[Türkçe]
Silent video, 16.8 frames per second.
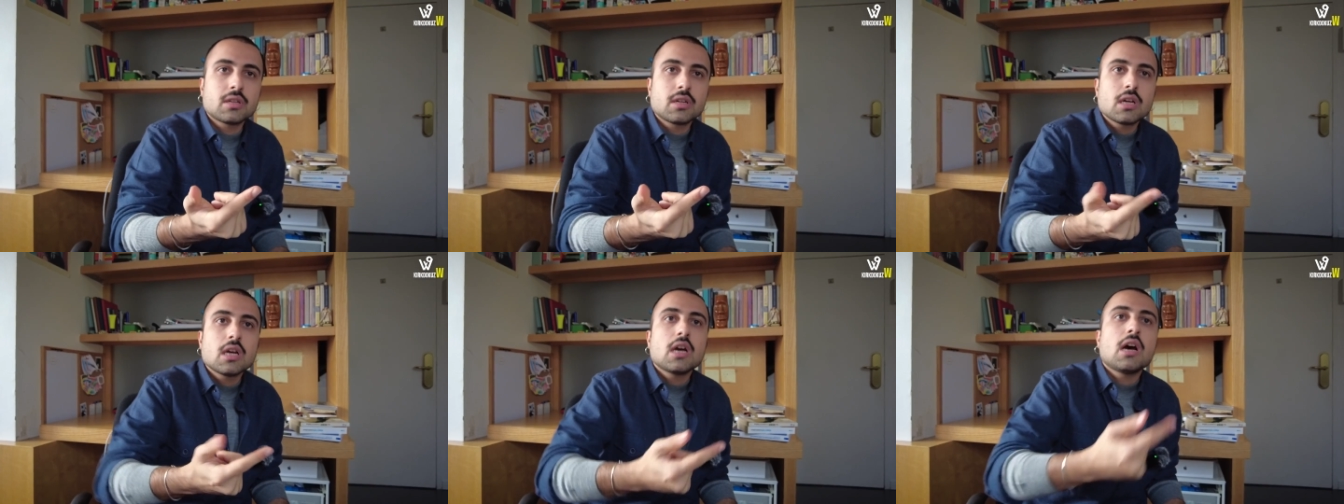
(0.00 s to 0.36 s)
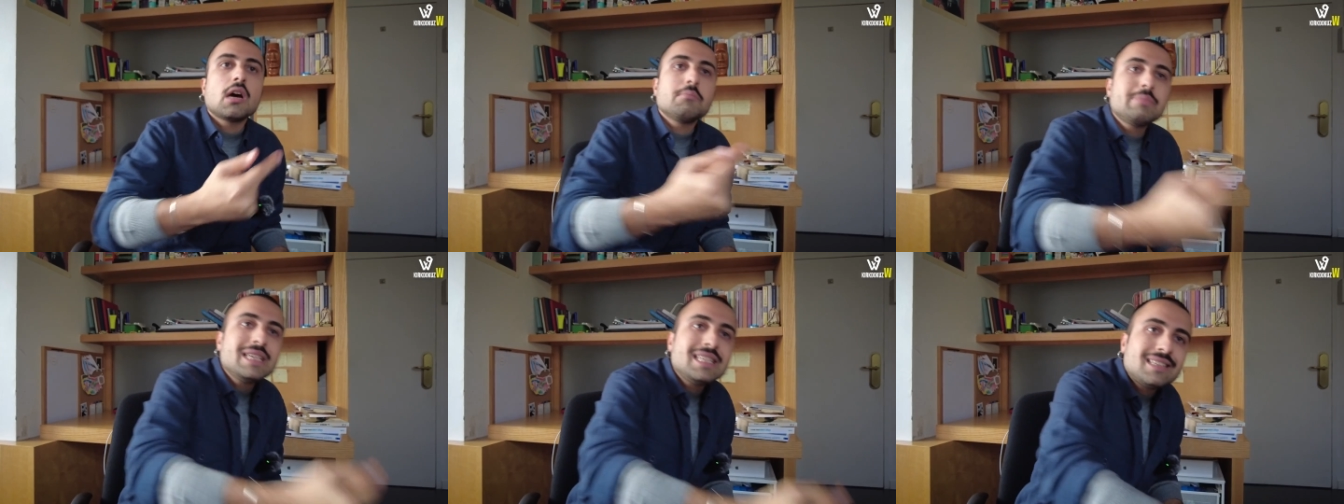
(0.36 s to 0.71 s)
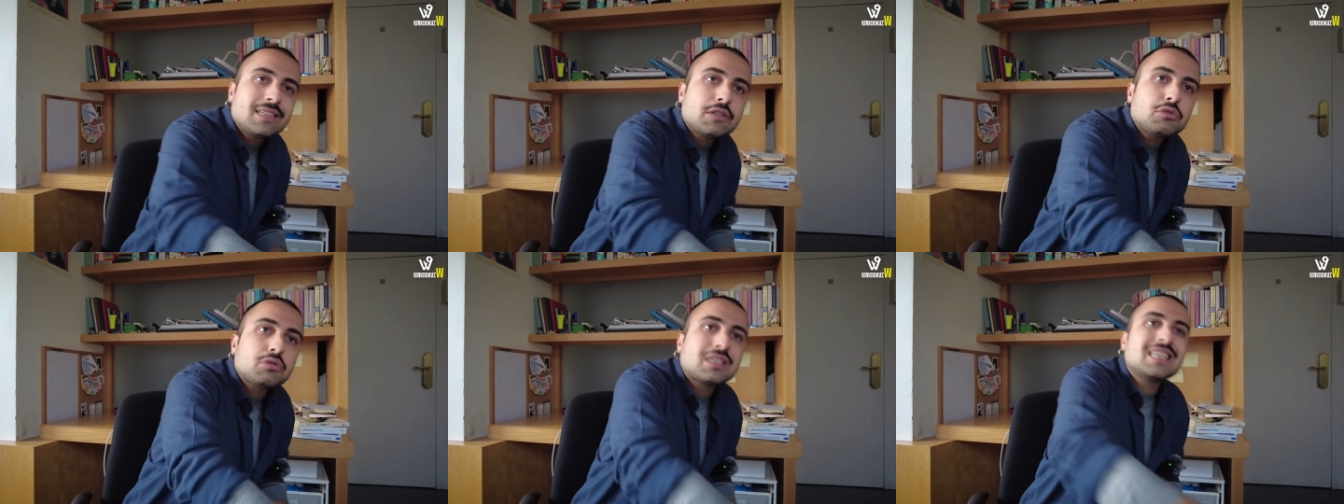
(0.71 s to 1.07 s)
Hı hı.
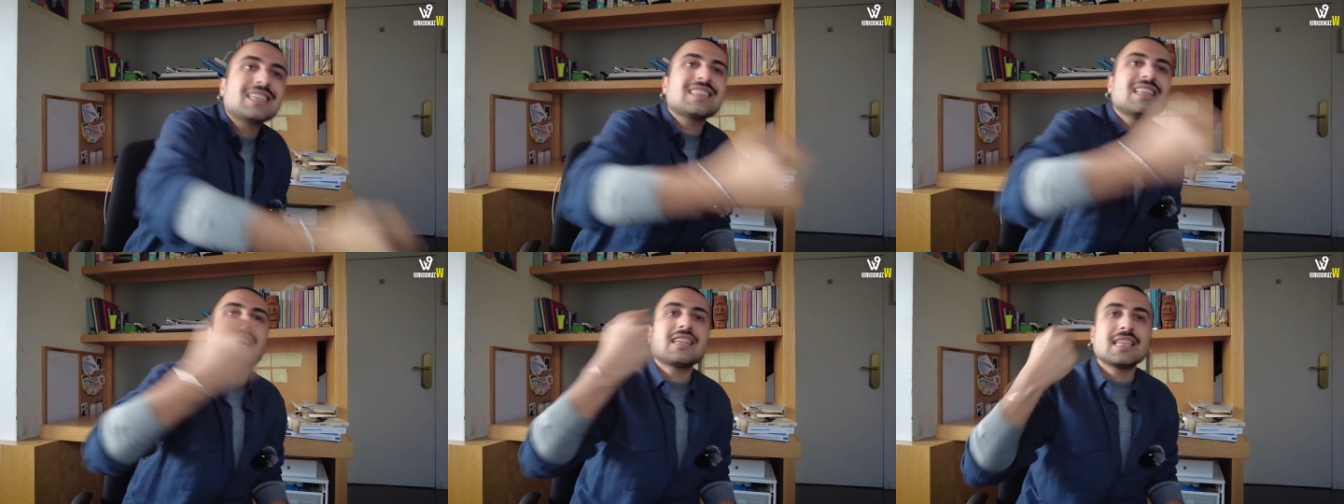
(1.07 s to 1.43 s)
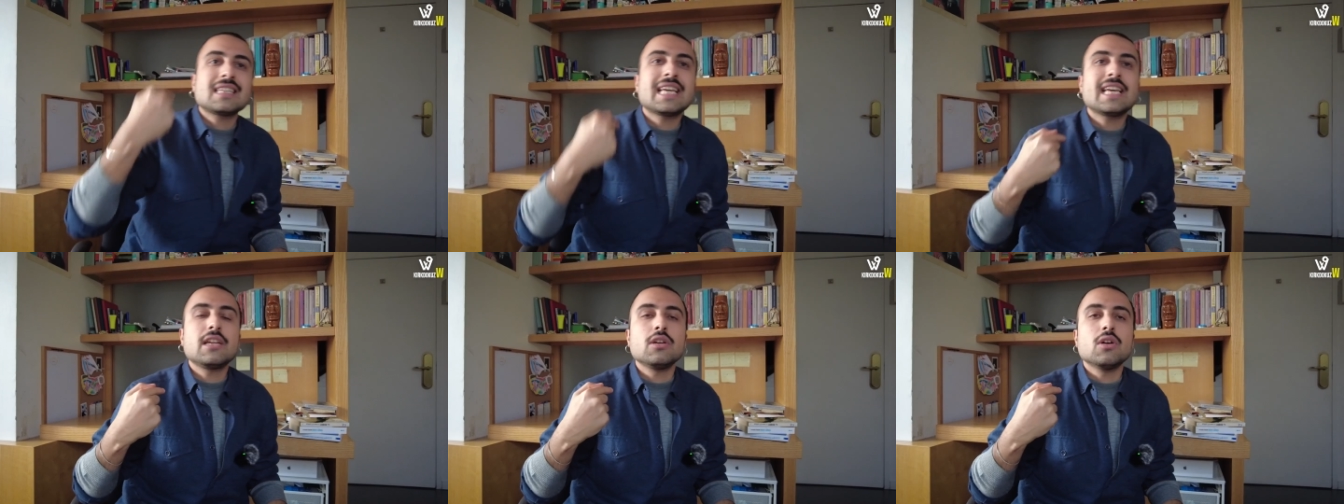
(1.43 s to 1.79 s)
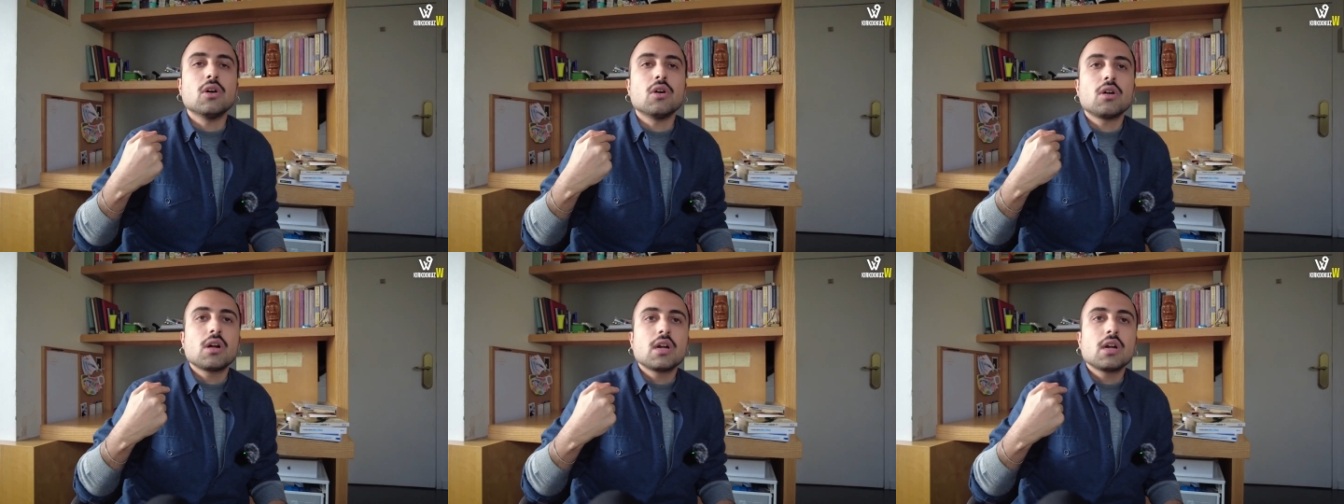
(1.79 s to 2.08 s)
1840'larda geliyor.